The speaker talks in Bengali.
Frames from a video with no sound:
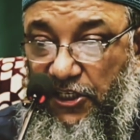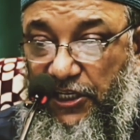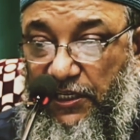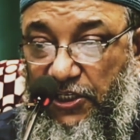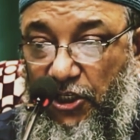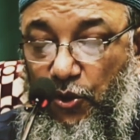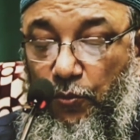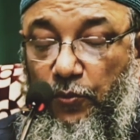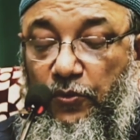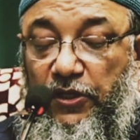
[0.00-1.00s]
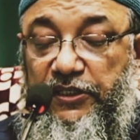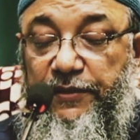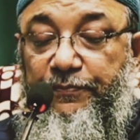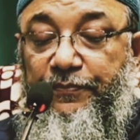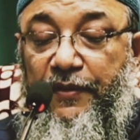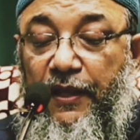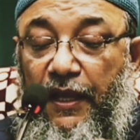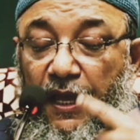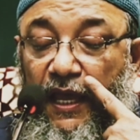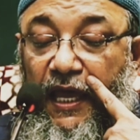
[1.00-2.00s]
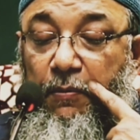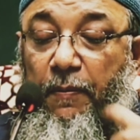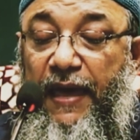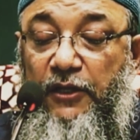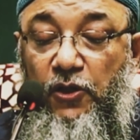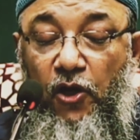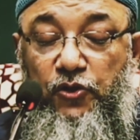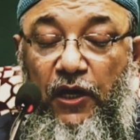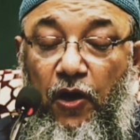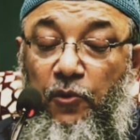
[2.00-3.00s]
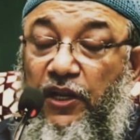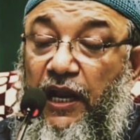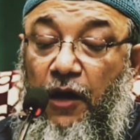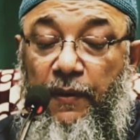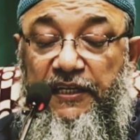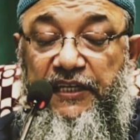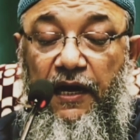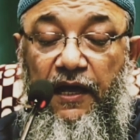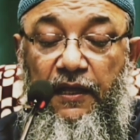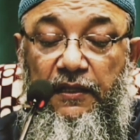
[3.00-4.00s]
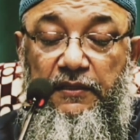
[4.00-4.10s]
ইসে সিন্ধু ইসে এভাবে একজন অসহায় রমণের আহ্বানে সাড়া